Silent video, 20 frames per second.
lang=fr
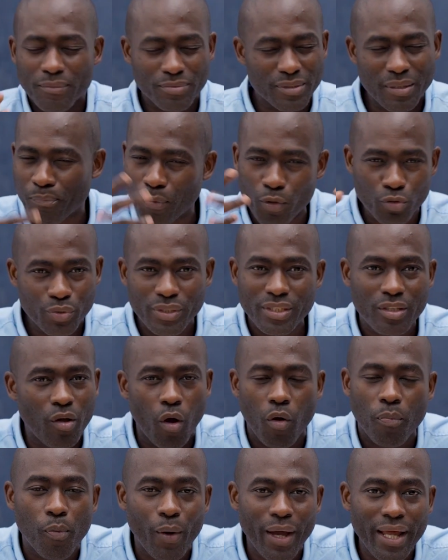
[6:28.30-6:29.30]
ses produits
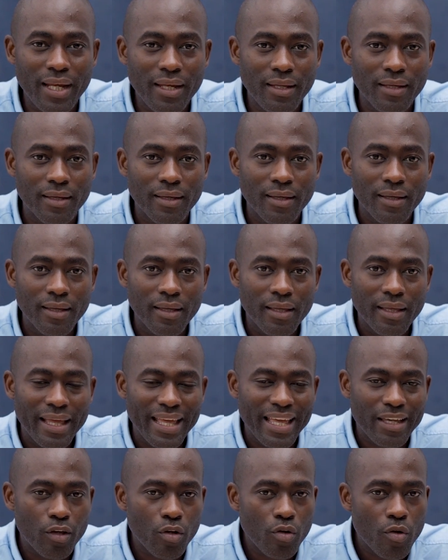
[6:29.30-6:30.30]
corporels.
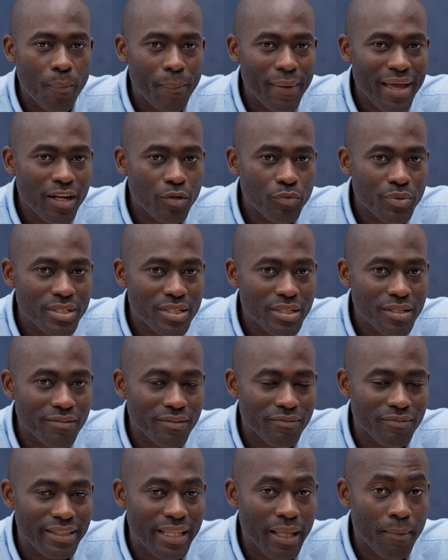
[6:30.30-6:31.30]
Et que le père lui dit,
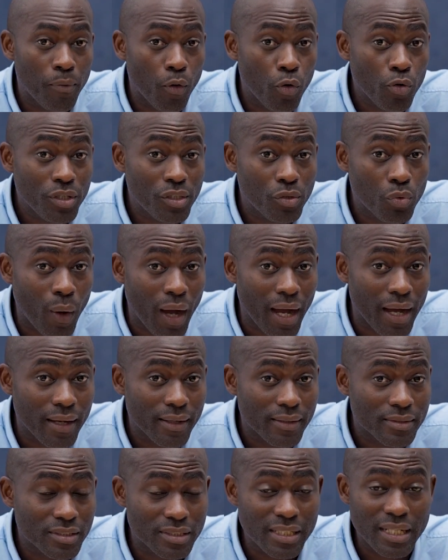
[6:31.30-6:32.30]
débrouille-toi,
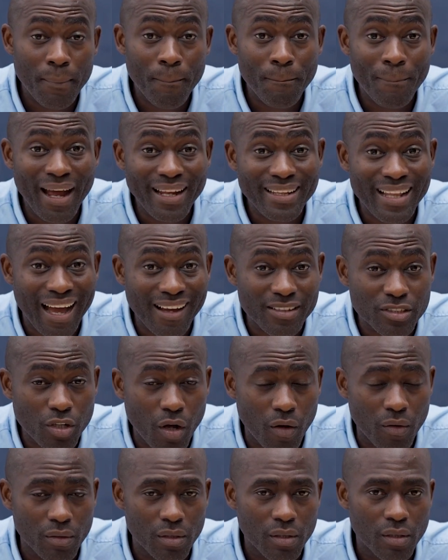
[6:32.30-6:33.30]
je n'ai pas
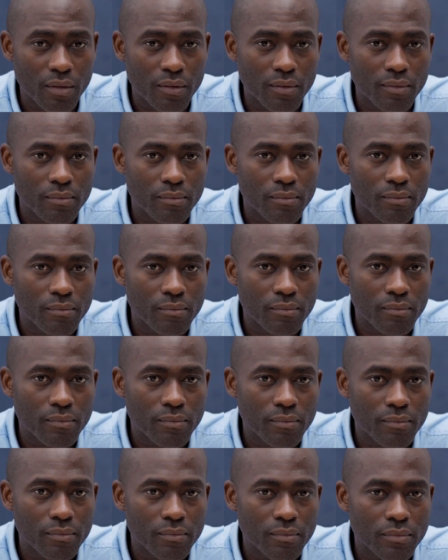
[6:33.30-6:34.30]
d'argent.
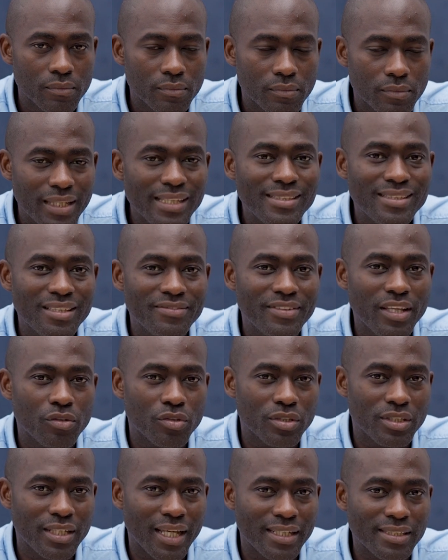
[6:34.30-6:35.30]
Qu'est-ce qu'il vient
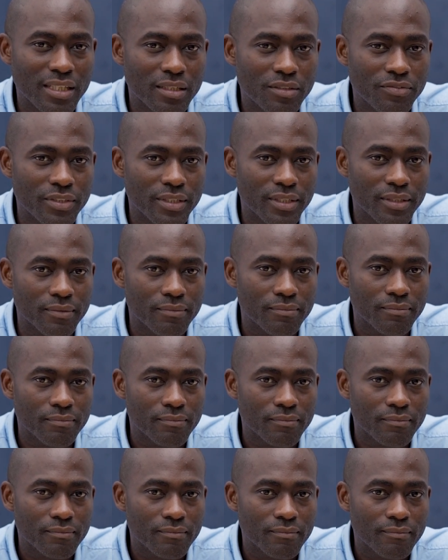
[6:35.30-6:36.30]
de dire à cette fille
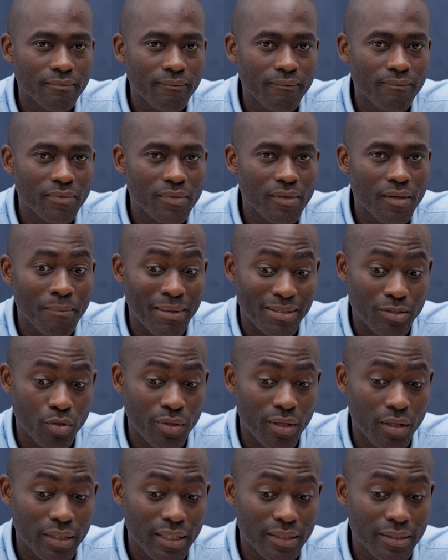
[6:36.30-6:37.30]
Parce que
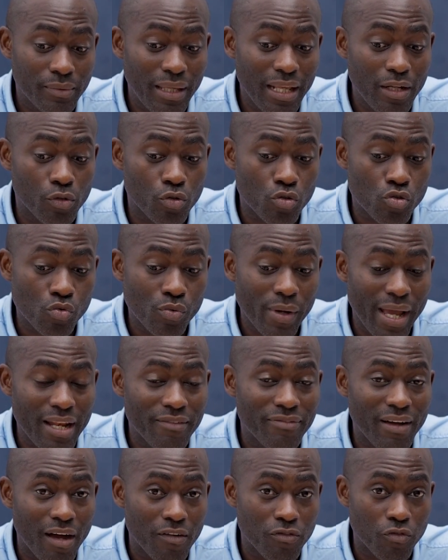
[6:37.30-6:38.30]
dans quelques jours, elle
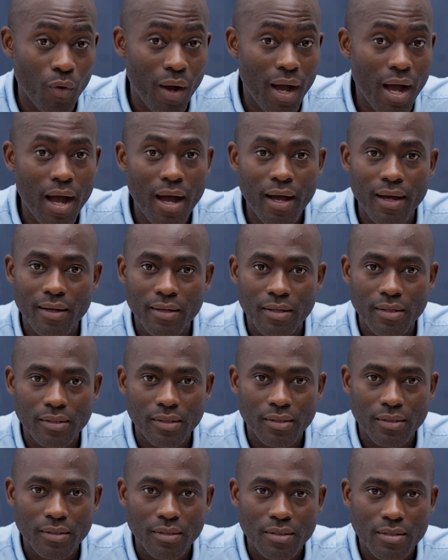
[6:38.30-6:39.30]
va avoir
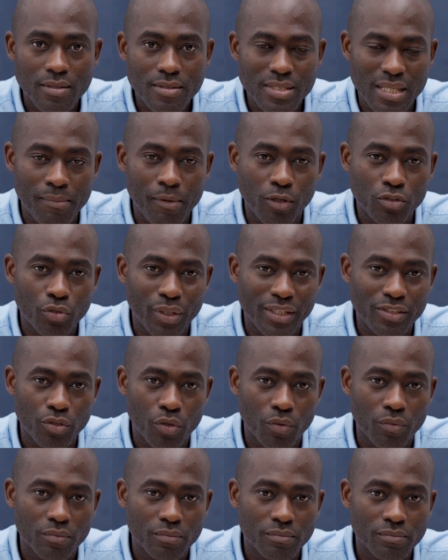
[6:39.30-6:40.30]
ses menstruations.